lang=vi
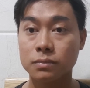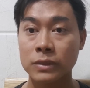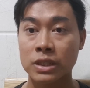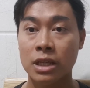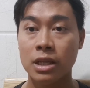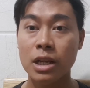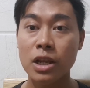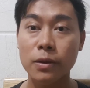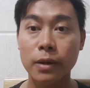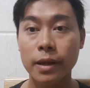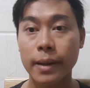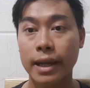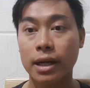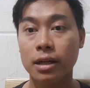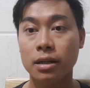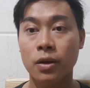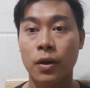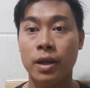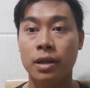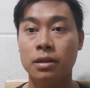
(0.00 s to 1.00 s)
thì nếu các
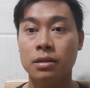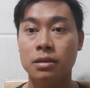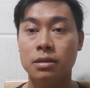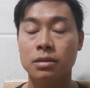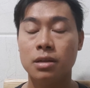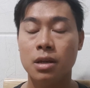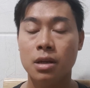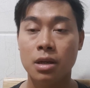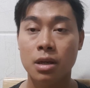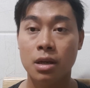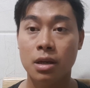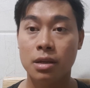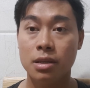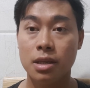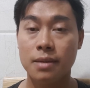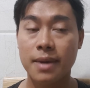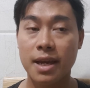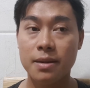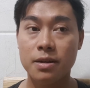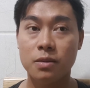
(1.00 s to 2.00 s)
bạn luyện được
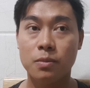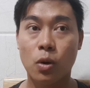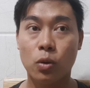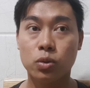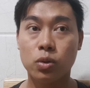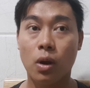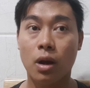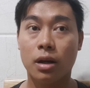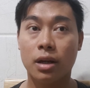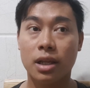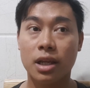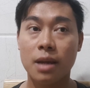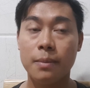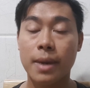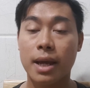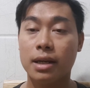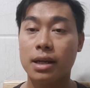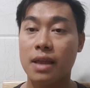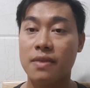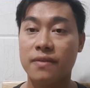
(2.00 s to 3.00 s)
chỉ bay được một tuần thì các
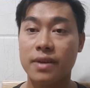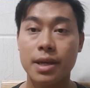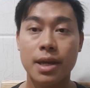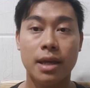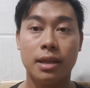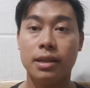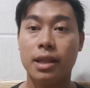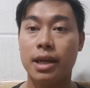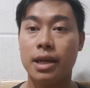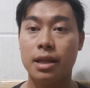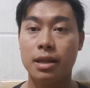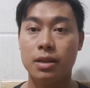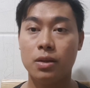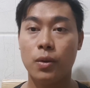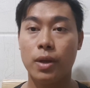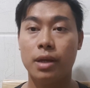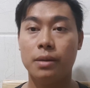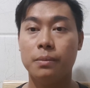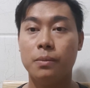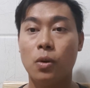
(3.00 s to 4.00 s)
bạn đành phải hẹn thầy
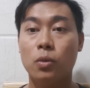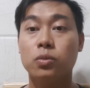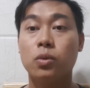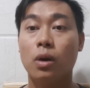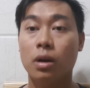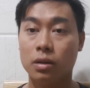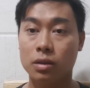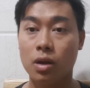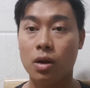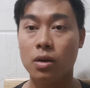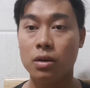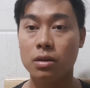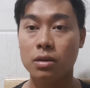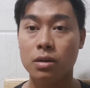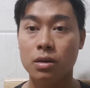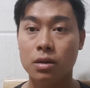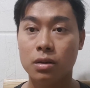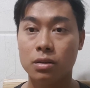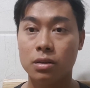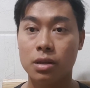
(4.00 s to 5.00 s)
luyện một tuần thôi
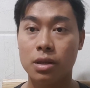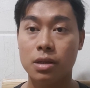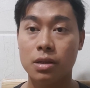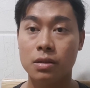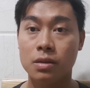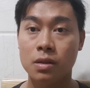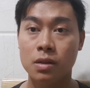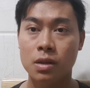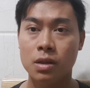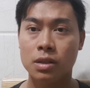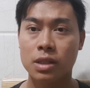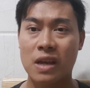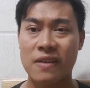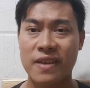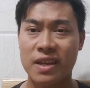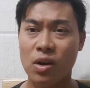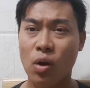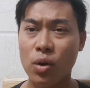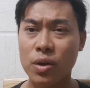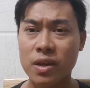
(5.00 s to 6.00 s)
thì tại
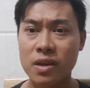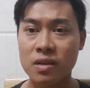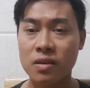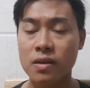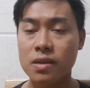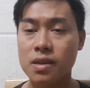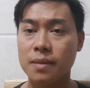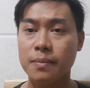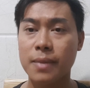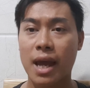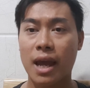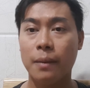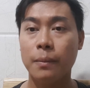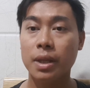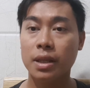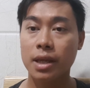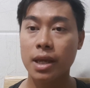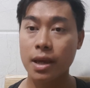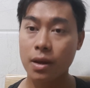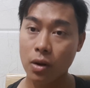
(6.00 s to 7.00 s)
vì đôi khi có bạn
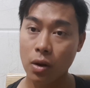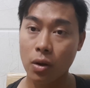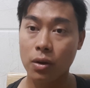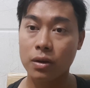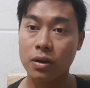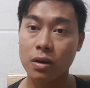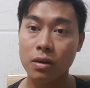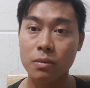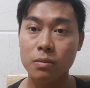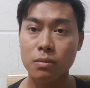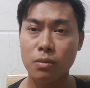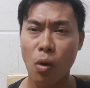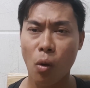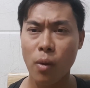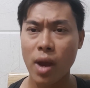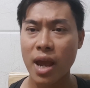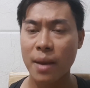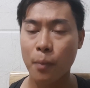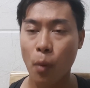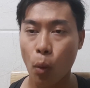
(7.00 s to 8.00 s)
mình nghe rồi có một
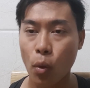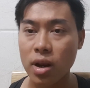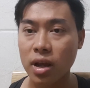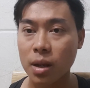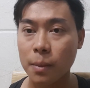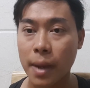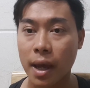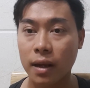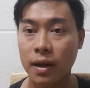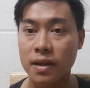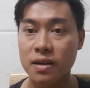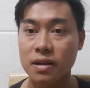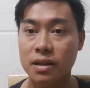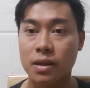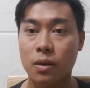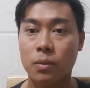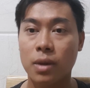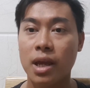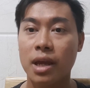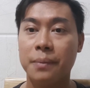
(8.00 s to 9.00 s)
hai buổi là các bạn lấy được
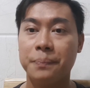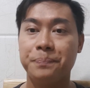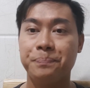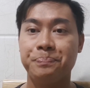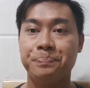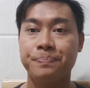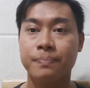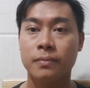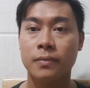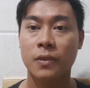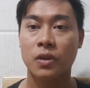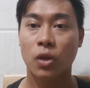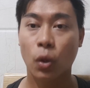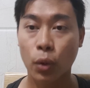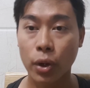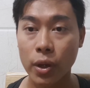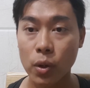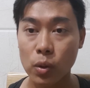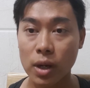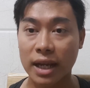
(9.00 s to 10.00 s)
giọng nam chủ
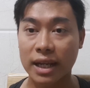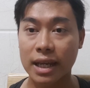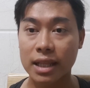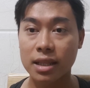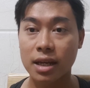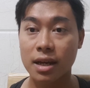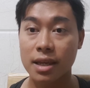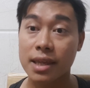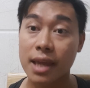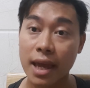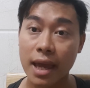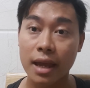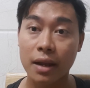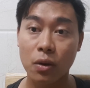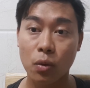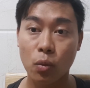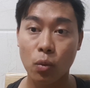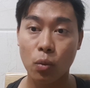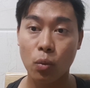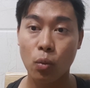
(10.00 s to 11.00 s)
yếu là cái thời
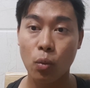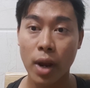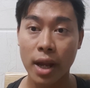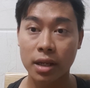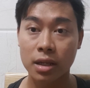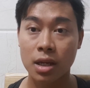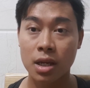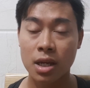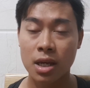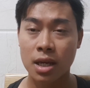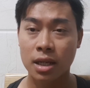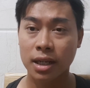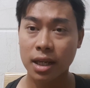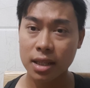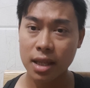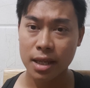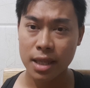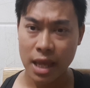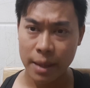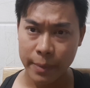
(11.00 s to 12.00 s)
gian quan cái
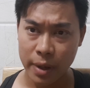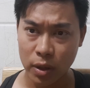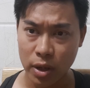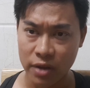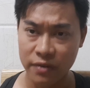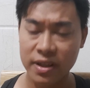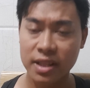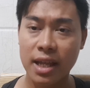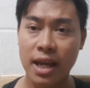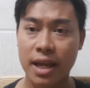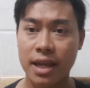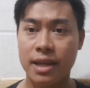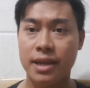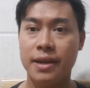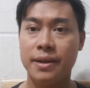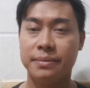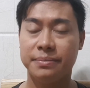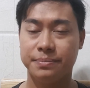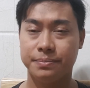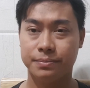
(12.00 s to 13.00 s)
thời gian mà luyện với thầy
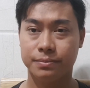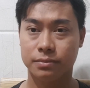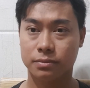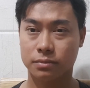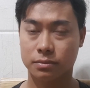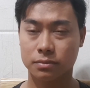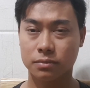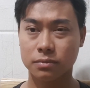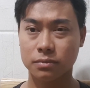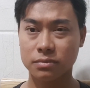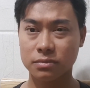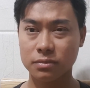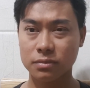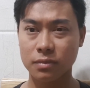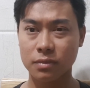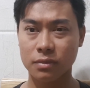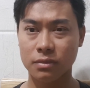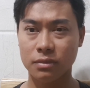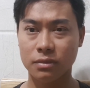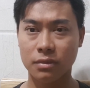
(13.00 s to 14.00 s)
á
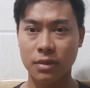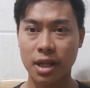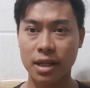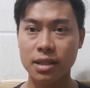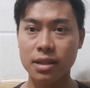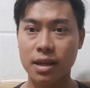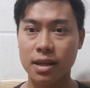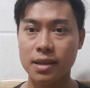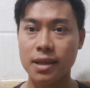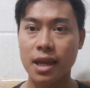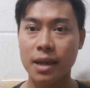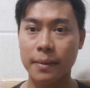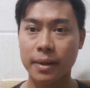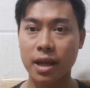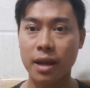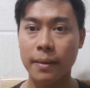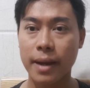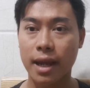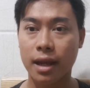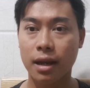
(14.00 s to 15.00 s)
là cái thời gian mà
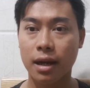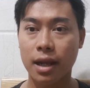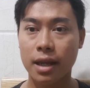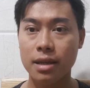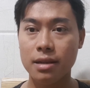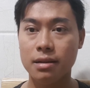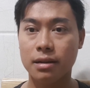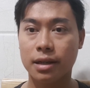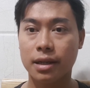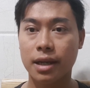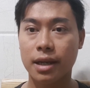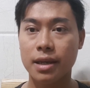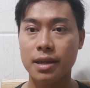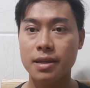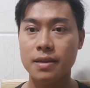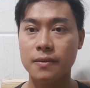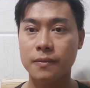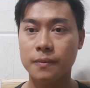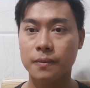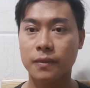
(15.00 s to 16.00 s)
các bạn lấy được
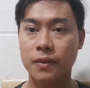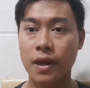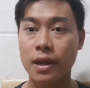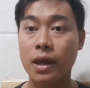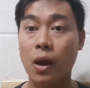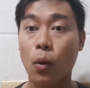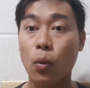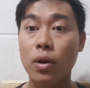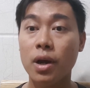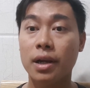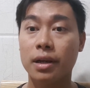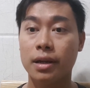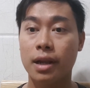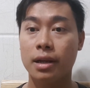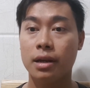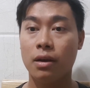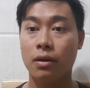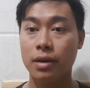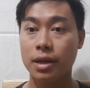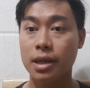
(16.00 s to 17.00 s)
cái cái khẩu hình để
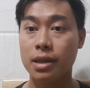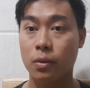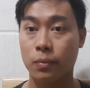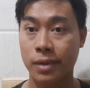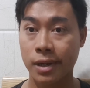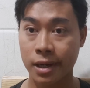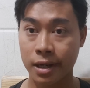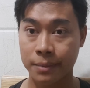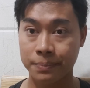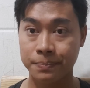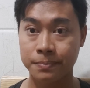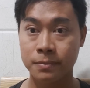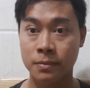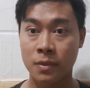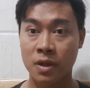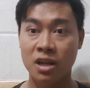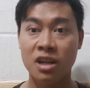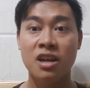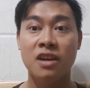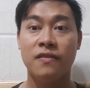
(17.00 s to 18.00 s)
nói cái giọng nam
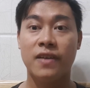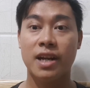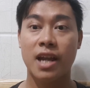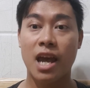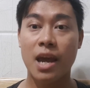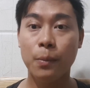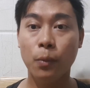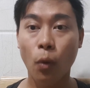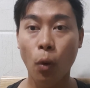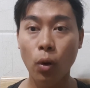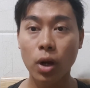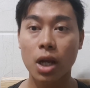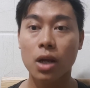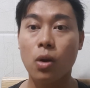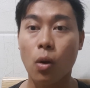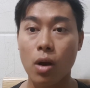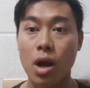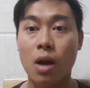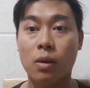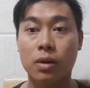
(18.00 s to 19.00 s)
và để muốn cái
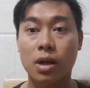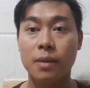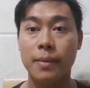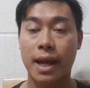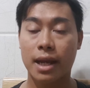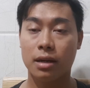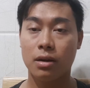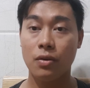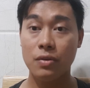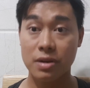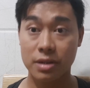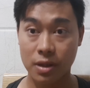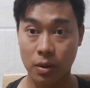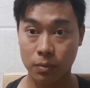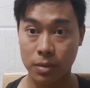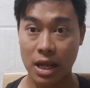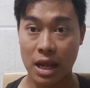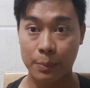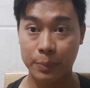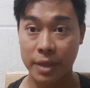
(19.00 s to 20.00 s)
cổ họng các bạn nói được
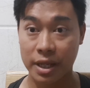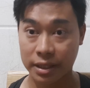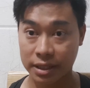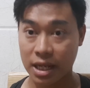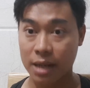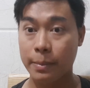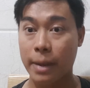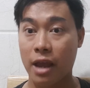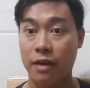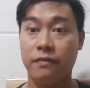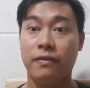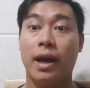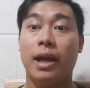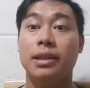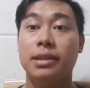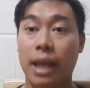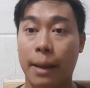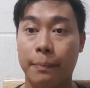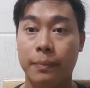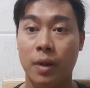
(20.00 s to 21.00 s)
giọng nam thì các bạn phải
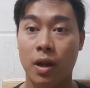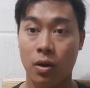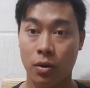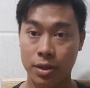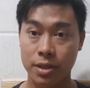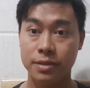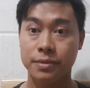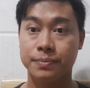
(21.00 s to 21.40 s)
tập nói